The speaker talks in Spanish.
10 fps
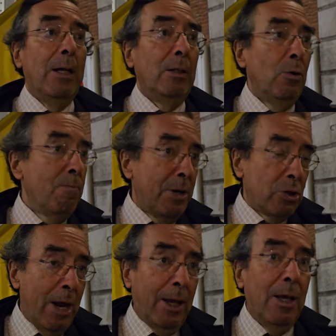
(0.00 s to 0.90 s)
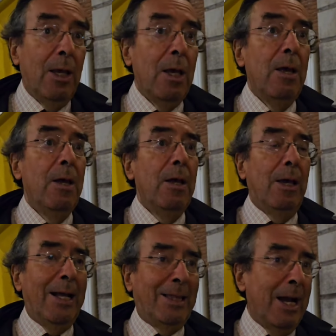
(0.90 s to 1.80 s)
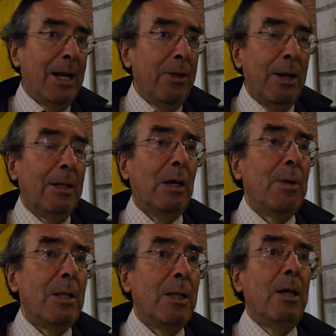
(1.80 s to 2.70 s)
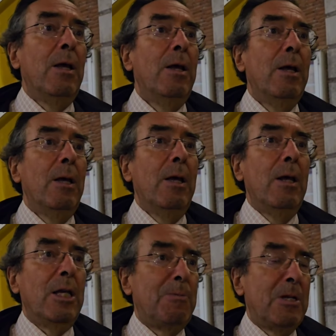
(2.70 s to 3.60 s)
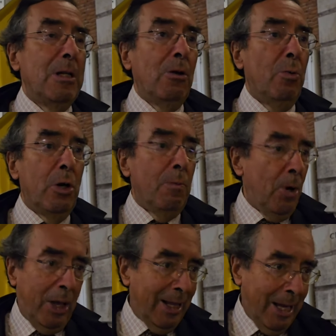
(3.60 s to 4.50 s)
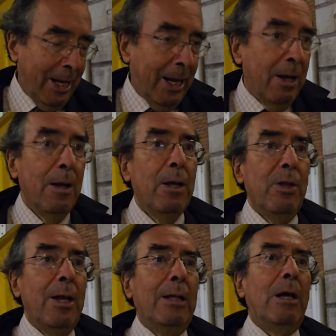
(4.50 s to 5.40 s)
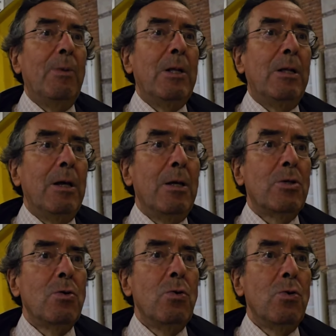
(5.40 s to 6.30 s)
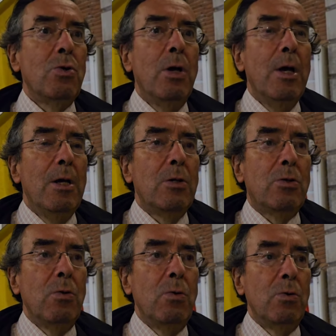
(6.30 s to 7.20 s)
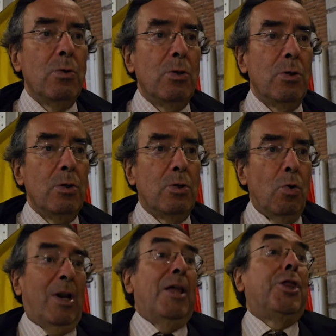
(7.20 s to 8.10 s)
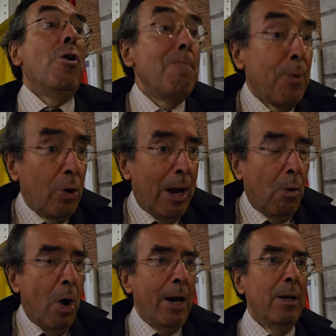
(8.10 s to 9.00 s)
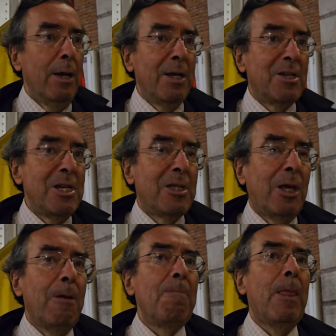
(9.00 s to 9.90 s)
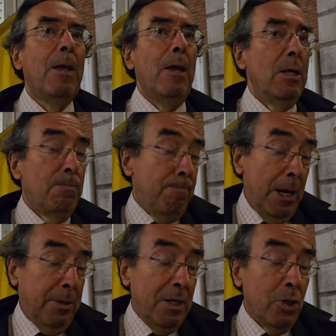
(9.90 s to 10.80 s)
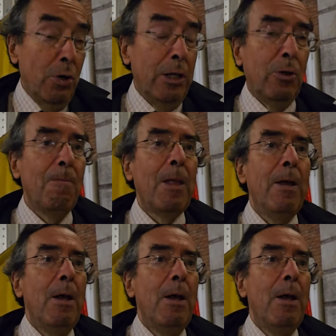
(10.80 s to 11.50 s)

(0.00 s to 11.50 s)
ante un personaje que, ataca directamente, eh, que es presidente del gobierno, pero que ataca directamente su, razón por la cual existe, es, parece insólito,